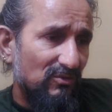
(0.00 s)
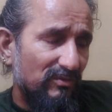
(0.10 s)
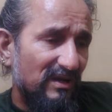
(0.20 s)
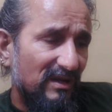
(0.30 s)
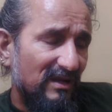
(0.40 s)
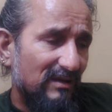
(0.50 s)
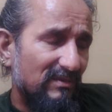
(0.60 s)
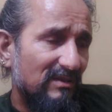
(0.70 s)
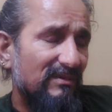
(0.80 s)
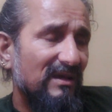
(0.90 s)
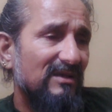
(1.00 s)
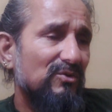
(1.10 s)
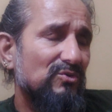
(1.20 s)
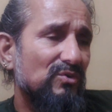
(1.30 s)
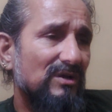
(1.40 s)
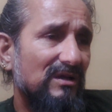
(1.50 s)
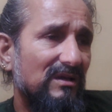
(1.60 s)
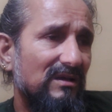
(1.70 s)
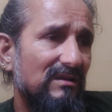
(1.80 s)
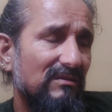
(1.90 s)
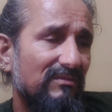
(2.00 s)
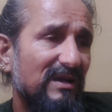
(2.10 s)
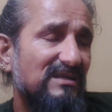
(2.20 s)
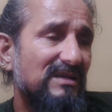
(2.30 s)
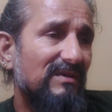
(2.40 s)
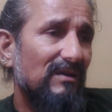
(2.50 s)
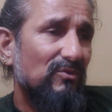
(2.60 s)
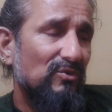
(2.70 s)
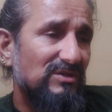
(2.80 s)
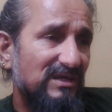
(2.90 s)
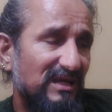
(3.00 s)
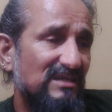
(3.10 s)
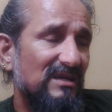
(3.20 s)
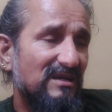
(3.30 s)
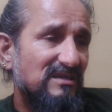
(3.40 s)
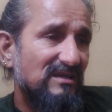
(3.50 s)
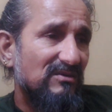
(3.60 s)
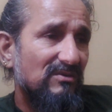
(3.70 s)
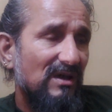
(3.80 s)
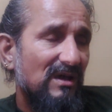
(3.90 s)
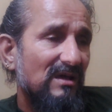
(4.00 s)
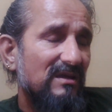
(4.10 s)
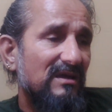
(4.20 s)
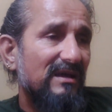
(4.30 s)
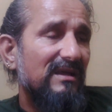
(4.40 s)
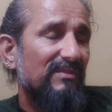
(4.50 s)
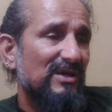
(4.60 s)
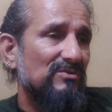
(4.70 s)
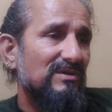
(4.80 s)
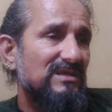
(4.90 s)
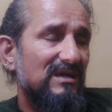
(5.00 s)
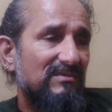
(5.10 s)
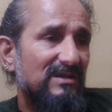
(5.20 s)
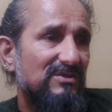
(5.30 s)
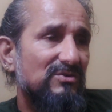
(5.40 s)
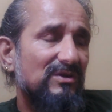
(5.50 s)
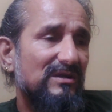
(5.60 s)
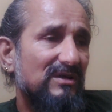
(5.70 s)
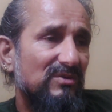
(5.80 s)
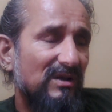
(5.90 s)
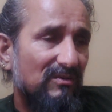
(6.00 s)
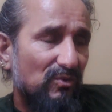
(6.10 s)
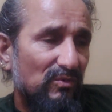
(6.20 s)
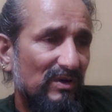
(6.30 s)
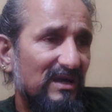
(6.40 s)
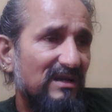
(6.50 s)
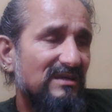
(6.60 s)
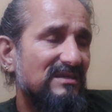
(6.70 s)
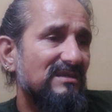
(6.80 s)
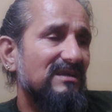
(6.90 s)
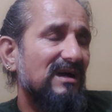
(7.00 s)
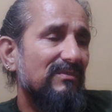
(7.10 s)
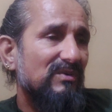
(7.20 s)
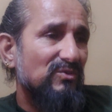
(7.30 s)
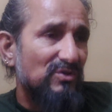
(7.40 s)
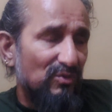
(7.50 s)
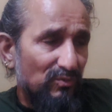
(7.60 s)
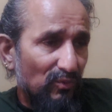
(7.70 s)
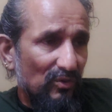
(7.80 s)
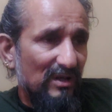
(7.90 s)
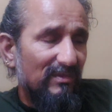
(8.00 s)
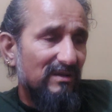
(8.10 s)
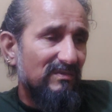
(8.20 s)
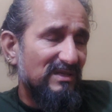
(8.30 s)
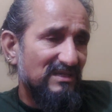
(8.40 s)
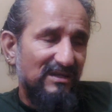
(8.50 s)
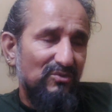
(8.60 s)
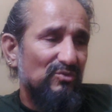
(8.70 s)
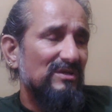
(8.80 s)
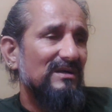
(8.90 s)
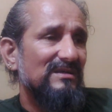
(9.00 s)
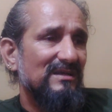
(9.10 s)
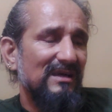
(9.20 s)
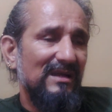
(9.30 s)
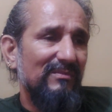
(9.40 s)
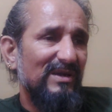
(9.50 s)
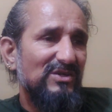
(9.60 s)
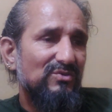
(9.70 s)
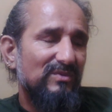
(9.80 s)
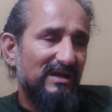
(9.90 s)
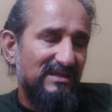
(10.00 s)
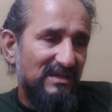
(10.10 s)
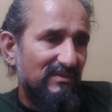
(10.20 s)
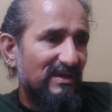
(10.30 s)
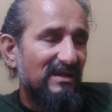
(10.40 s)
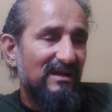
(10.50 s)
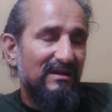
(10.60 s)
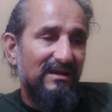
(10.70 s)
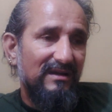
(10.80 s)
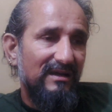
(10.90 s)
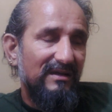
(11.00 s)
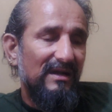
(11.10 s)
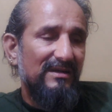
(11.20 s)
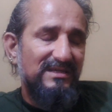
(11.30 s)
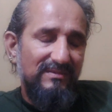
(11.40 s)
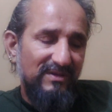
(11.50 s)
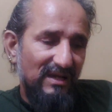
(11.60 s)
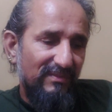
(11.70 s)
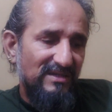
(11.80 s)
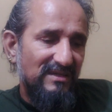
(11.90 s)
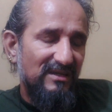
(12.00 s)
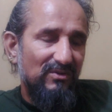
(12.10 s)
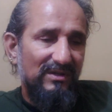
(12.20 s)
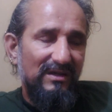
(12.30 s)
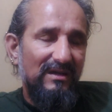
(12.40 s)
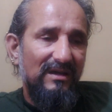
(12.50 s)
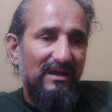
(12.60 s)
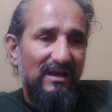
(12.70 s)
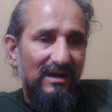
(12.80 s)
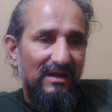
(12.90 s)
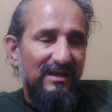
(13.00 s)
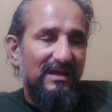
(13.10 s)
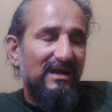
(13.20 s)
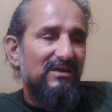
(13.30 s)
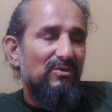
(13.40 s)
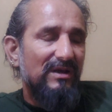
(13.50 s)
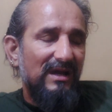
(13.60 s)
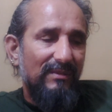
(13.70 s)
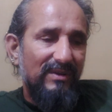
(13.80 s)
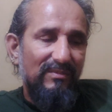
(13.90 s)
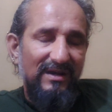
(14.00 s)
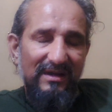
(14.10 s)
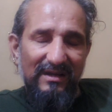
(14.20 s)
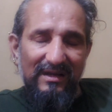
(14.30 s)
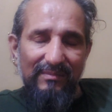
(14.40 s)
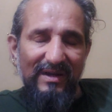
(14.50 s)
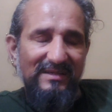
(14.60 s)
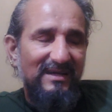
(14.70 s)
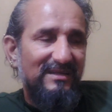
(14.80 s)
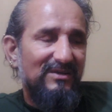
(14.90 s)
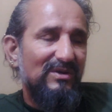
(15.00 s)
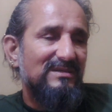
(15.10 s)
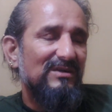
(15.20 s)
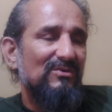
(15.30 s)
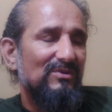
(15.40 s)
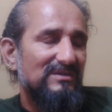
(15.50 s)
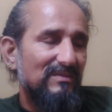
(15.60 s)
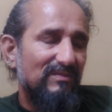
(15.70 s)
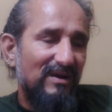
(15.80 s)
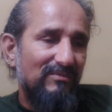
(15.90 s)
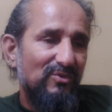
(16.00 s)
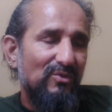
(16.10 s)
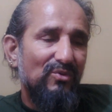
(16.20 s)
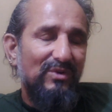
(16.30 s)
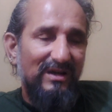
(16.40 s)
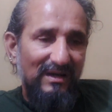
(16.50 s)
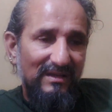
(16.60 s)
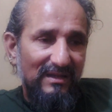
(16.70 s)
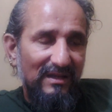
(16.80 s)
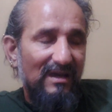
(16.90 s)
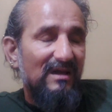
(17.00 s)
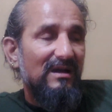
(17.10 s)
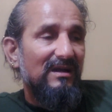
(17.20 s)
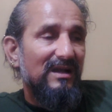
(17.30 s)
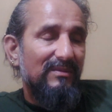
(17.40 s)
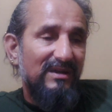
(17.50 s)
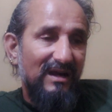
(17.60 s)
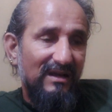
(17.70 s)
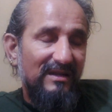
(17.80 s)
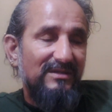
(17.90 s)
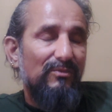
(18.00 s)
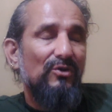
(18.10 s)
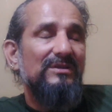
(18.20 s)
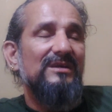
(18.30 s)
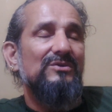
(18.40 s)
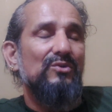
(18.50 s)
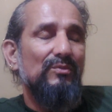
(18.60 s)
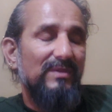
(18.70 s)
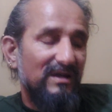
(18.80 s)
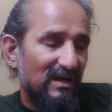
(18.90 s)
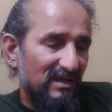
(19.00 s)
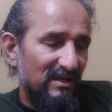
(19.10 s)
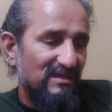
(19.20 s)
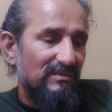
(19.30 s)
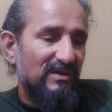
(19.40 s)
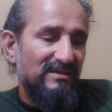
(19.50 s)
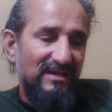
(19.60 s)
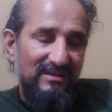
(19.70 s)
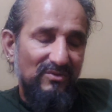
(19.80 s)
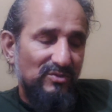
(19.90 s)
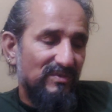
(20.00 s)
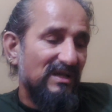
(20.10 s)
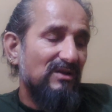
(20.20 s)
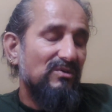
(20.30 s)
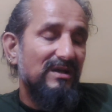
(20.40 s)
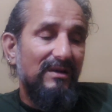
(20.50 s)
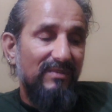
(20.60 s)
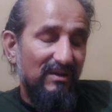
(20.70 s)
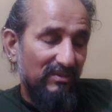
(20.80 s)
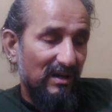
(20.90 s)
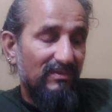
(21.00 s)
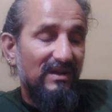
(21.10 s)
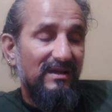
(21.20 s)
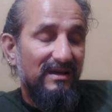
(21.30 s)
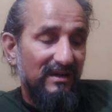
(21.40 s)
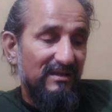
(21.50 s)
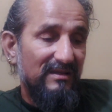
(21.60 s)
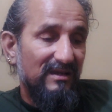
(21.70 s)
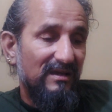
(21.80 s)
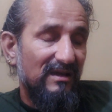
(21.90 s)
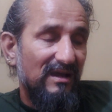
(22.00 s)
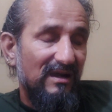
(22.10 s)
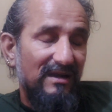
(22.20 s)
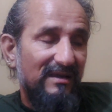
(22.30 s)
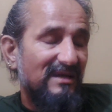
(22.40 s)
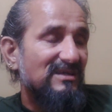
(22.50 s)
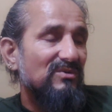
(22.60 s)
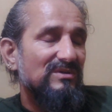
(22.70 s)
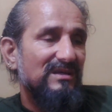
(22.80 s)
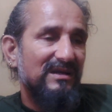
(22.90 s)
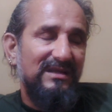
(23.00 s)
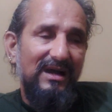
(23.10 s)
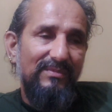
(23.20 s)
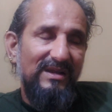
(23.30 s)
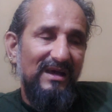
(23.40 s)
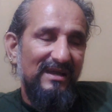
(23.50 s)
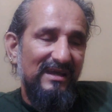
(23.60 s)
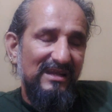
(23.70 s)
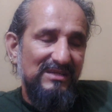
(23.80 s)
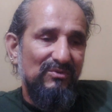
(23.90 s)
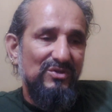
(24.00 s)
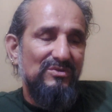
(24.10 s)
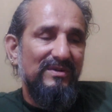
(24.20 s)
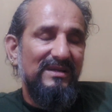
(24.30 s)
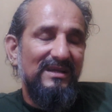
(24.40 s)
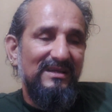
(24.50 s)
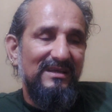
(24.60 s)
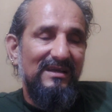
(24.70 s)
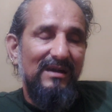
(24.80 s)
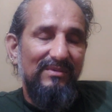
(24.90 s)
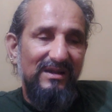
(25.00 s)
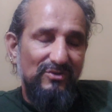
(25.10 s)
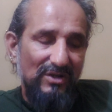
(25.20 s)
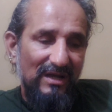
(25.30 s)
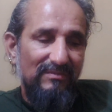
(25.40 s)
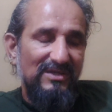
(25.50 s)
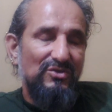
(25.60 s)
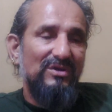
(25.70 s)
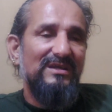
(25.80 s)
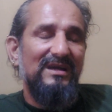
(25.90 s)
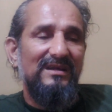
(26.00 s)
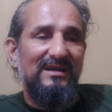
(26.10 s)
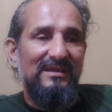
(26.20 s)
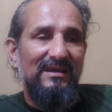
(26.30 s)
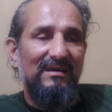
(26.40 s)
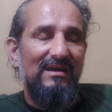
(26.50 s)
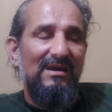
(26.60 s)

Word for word: तो मेरे कहने का मतलब यह है दोस्तों कि मैं सिर्फ आप लोगों से ये जानना चाहता हूँ क्या ये बेजुबा जानवर ना तो आप कोई वकील रख सकते हैं ना आपने मुझसे कोई भूख के बारे में बता सकते हैं कुछ नहीं कर सकते यार ये इनसे हमें क्या करना है क्या डिस्टर्ब क्या परेशानी हो रही है ठीक है अगर वो कहीं आपके बरंडे आगे बैठ जाते हैं तो ऐसा कौन सा पाप वो लोग कर लेते हैं अगर आपकी गाड़ी के नीचे बहुत तेज़ धूप में गाड़ी के नीचे बैठ जाते हैं उसमें ये लोग क्या पाप आपके लिए कर देते हैं ठीक है ऐसा कुछ नहीं करते आपकी इलाके की रिस्पॉन्सिबिलिटी लेते हैं आपकी हाथ चौकीदारी करते हैं